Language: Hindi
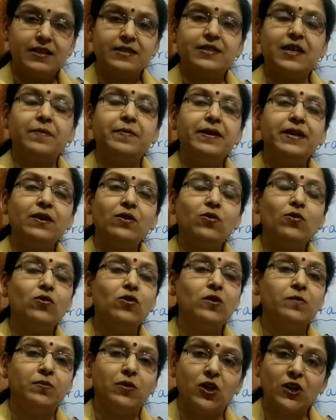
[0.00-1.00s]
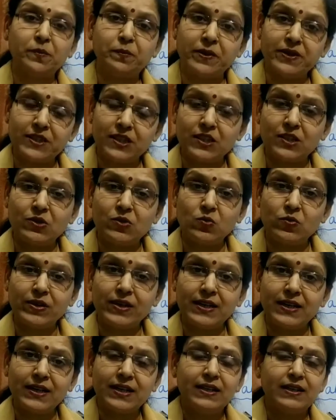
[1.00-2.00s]
सभी लोग बहुत प्रसन्न
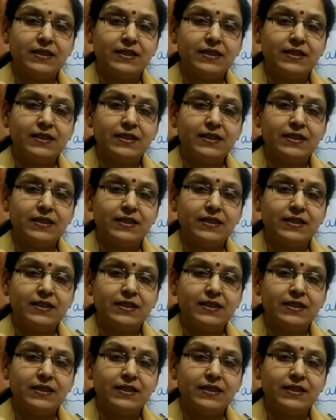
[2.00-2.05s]
हुए